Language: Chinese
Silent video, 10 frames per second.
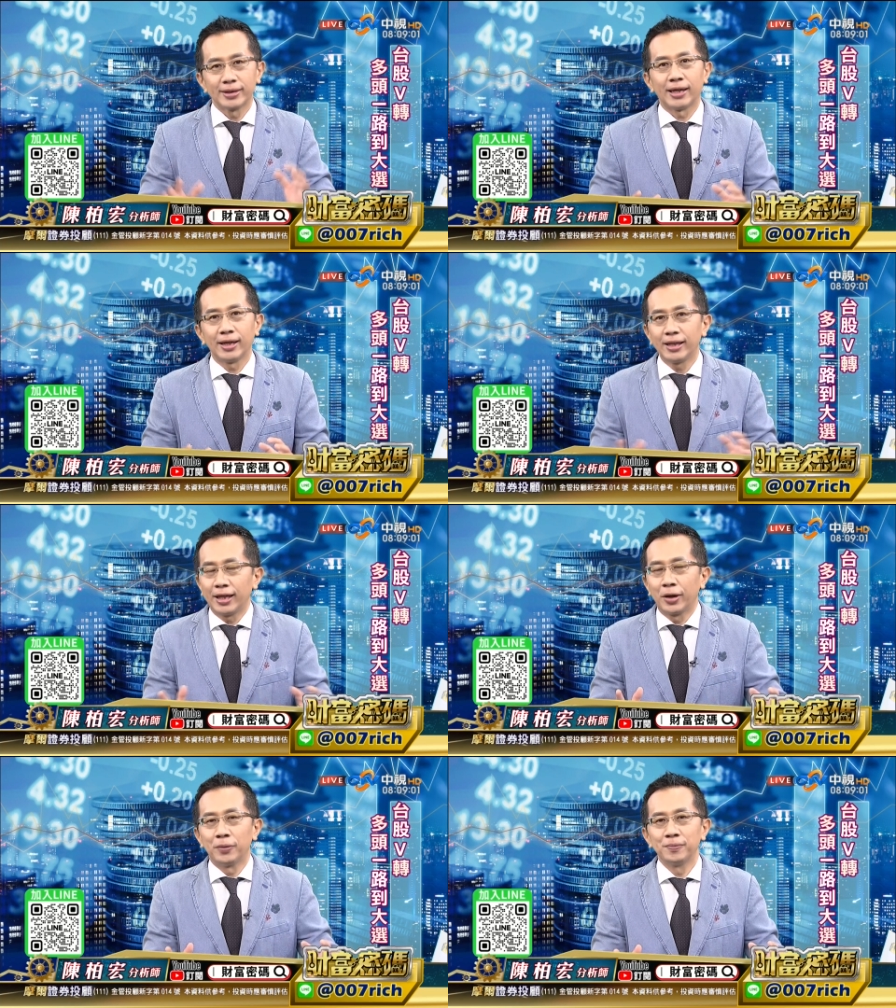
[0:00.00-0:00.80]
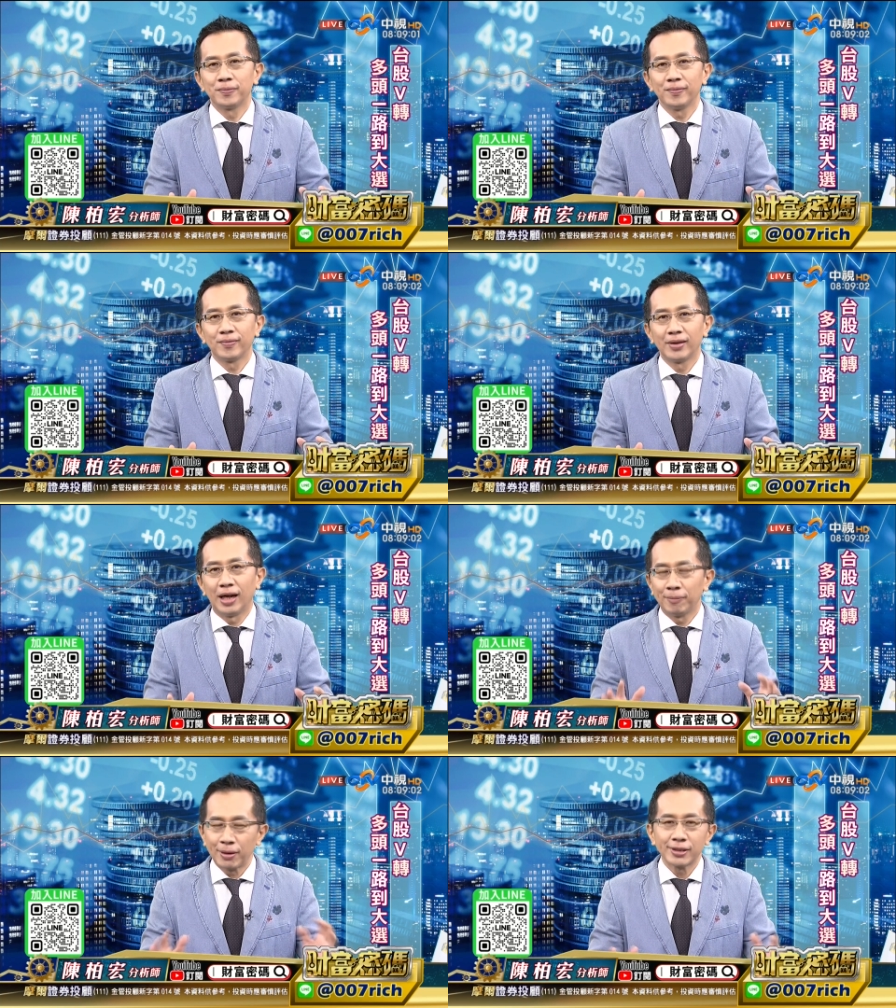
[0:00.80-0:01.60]
涨，一定有，
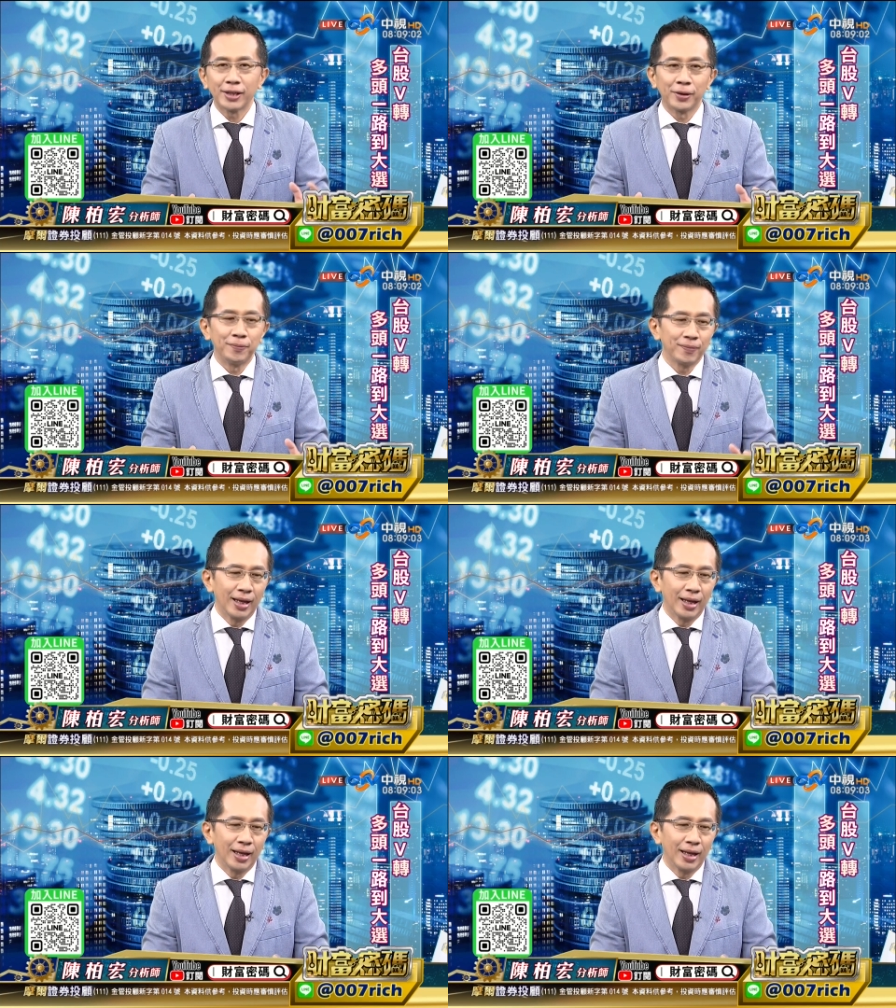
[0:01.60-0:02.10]
好，保证有。